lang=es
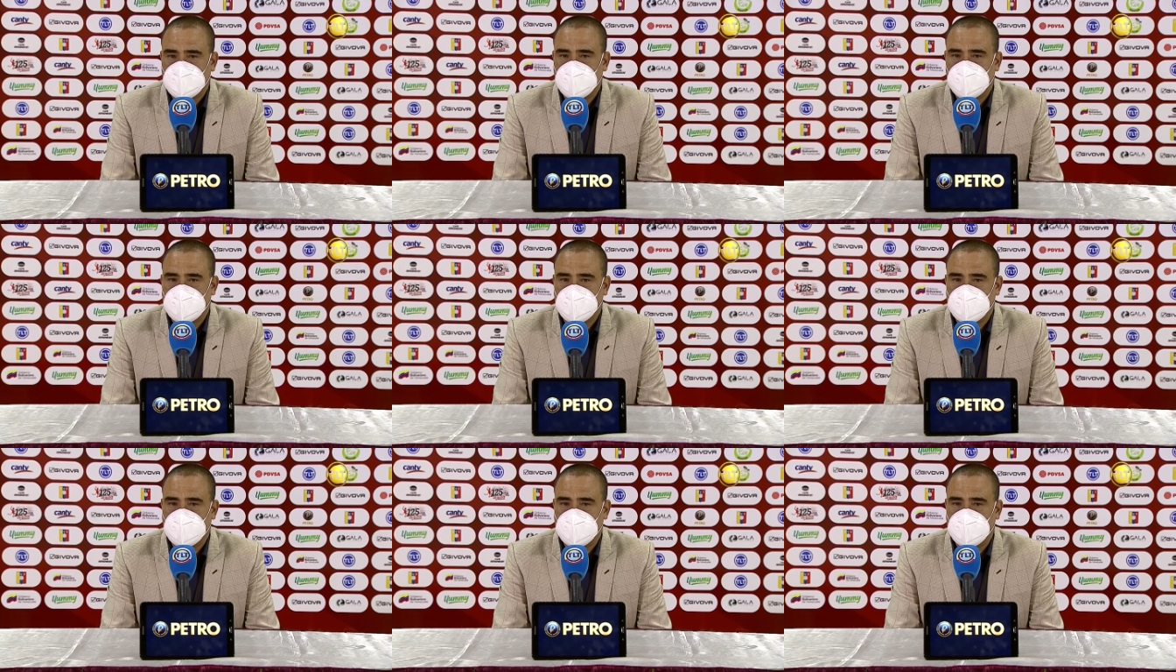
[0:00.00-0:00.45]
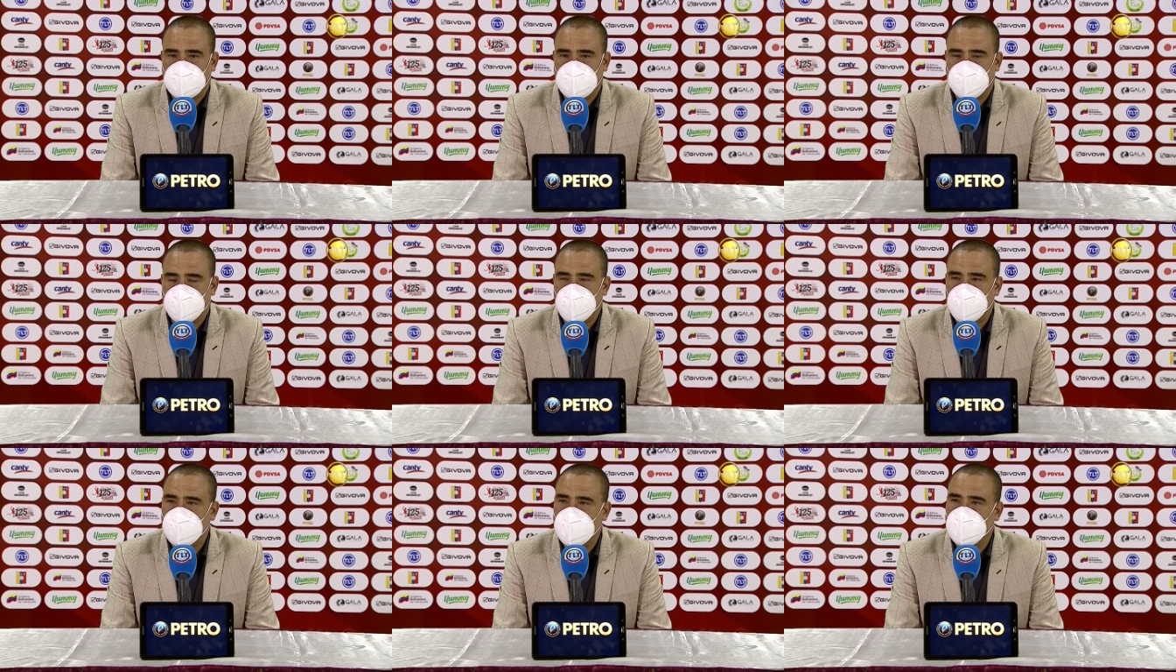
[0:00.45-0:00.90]
eh,
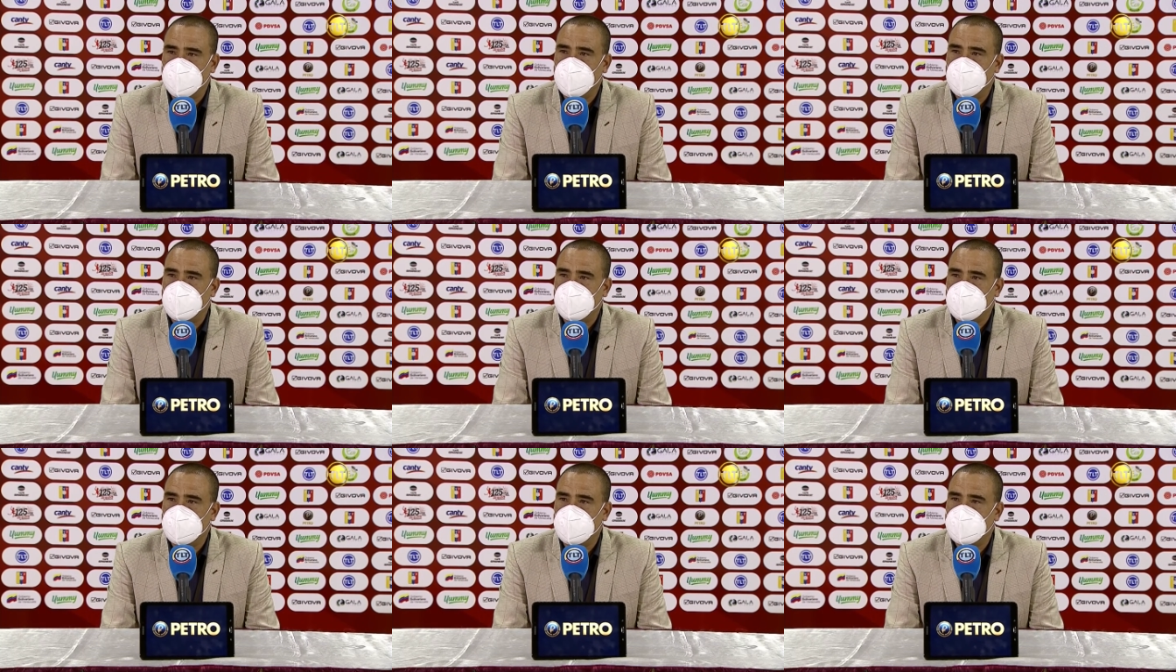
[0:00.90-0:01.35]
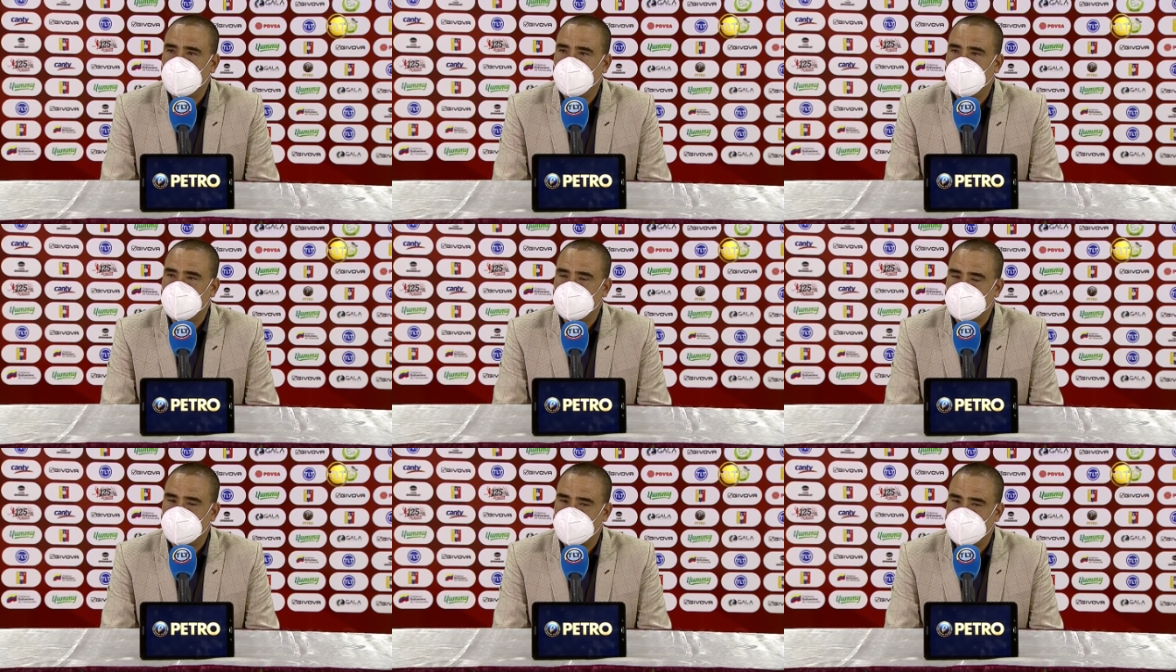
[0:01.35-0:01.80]
como jugamos hoy,
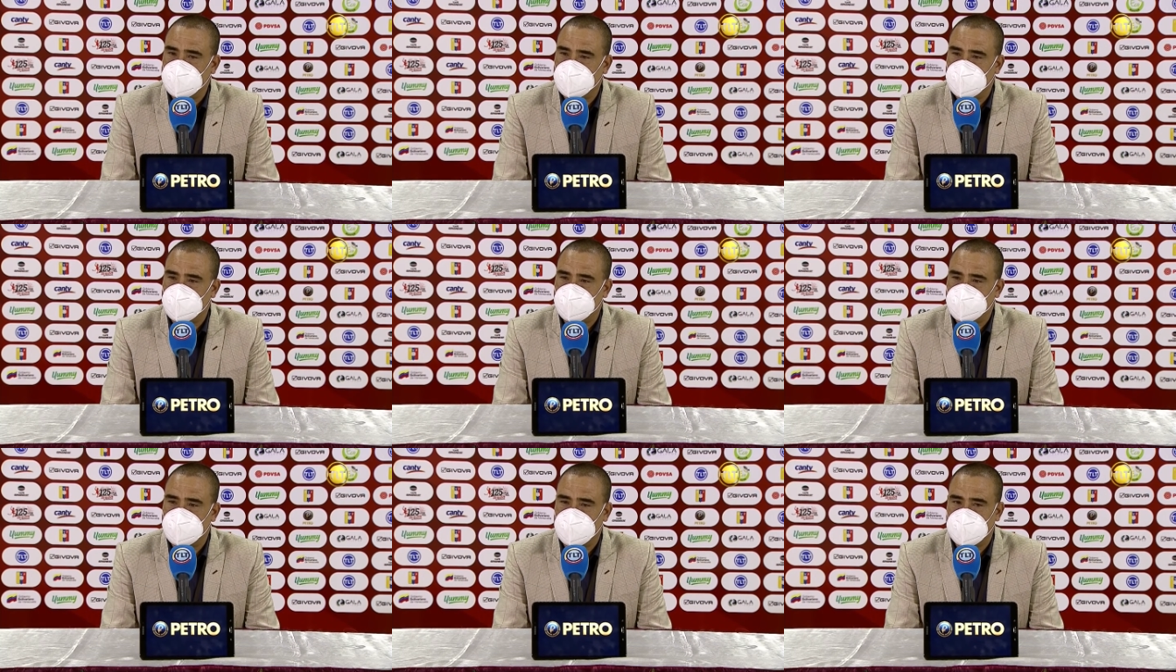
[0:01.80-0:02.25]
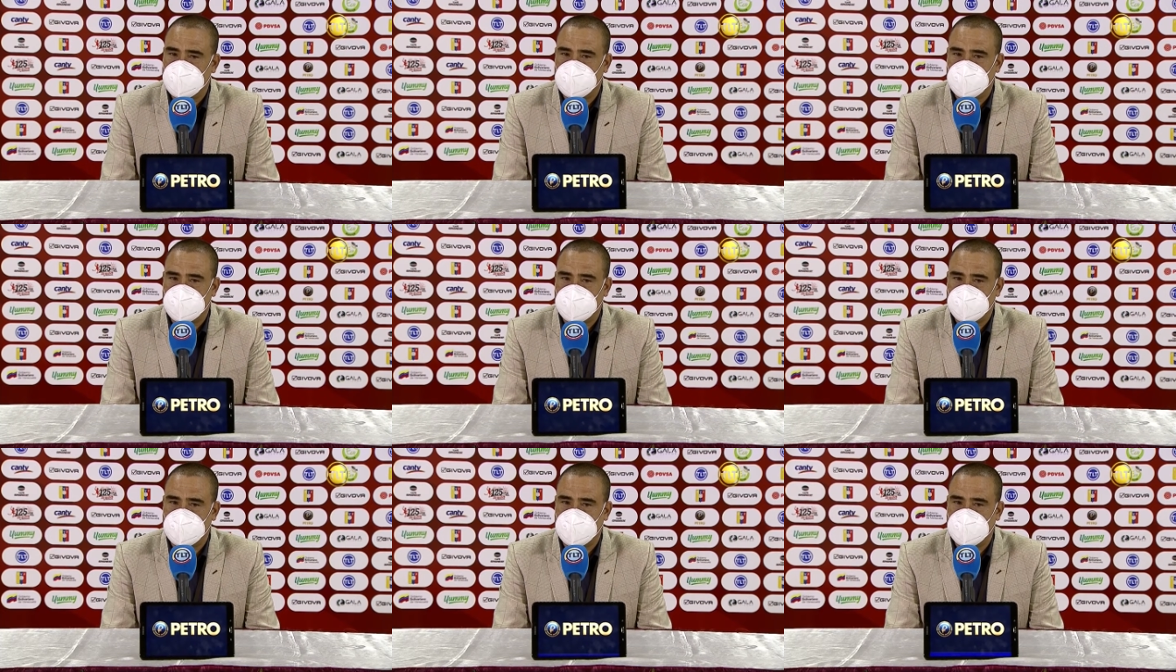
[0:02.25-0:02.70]
quede tranquilo,
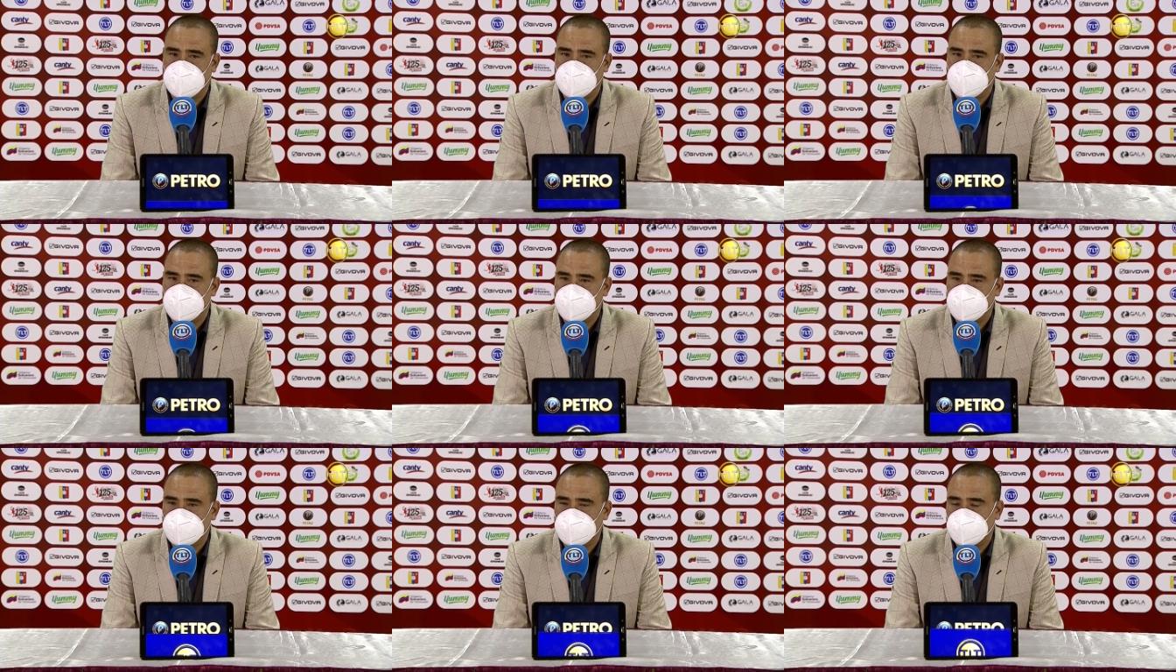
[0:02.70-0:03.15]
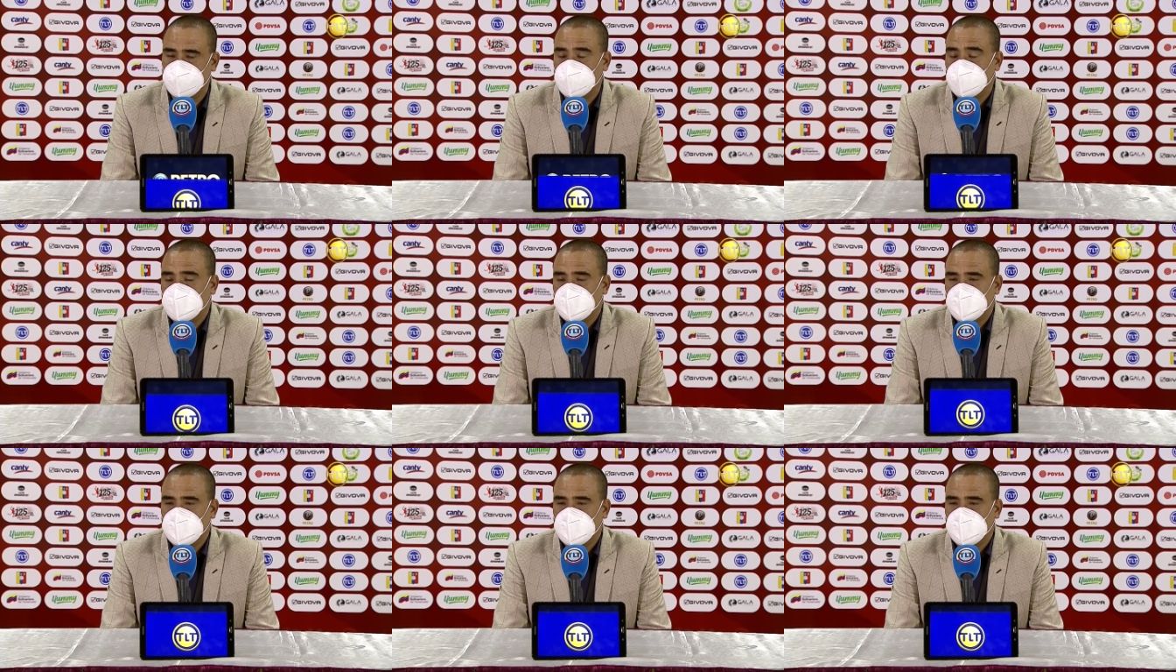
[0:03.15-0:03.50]
quede a gusto,